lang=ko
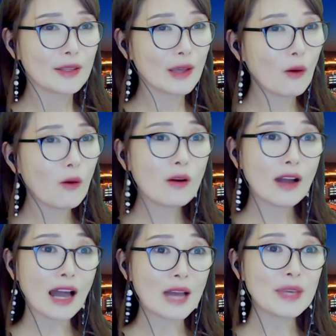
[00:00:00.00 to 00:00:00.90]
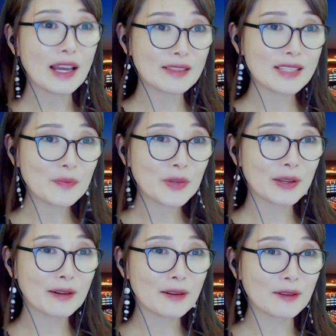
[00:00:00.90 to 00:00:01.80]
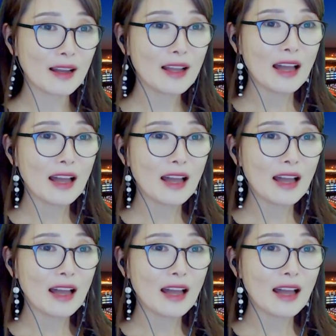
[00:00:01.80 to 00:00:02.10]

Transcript: 영 감이 안 잡혀요.